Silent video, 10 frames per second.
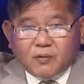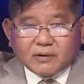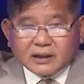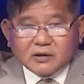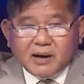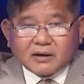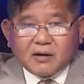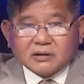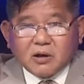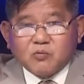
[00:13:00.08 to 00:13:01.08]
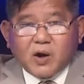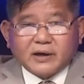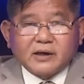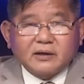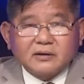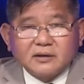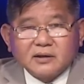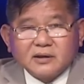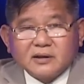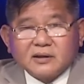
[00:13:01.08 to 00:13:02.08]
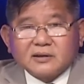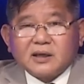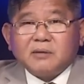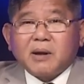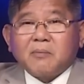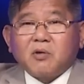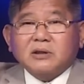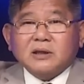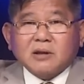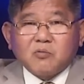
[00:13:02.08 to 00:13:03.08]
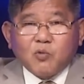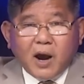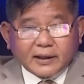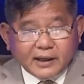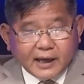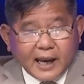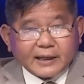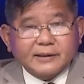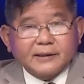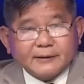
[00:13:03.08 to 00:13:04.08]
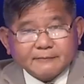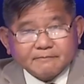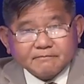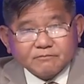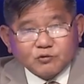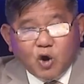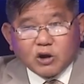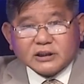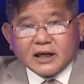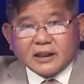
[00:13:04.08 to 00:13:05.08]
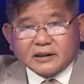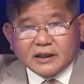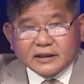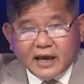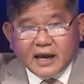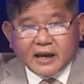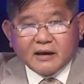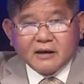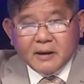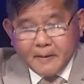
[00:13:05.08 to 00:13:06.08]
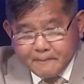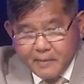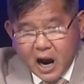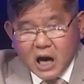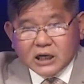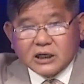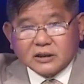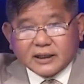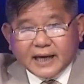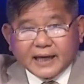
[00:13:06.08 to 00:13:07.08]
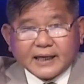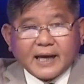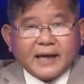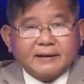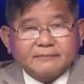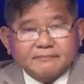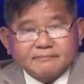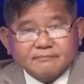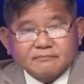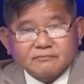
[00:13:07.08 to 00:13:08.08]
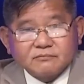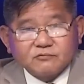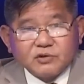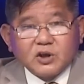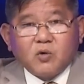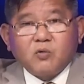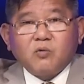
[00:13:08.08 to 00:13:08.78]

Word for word: phục các tiểu bang họ thông qua được thì mai mốt sẽ thông qua những cái khác nữa nó sẽ là tiền đề mở cửa cho các cái khác ví dụ